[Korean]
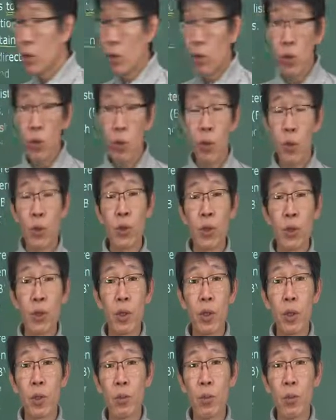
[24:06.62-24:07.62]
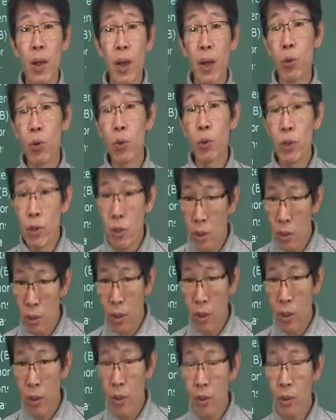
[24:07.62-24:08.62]
이 정도로 이제 대부분 알고 있을
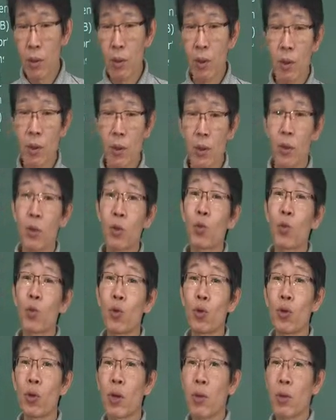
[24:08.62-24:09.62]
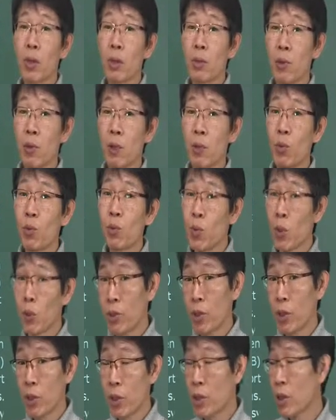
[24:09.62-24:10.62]
거예요. 이것도 모르다 그런다면 이제
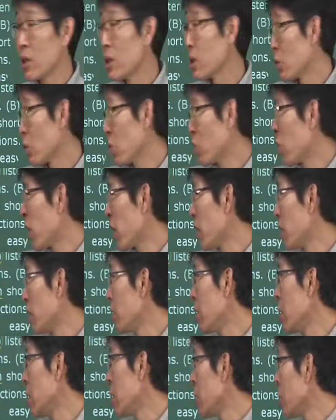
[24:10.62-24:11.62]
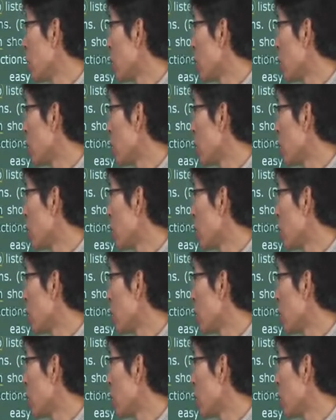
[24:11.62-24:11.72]
문법이 이제 전혀 안 돼 있는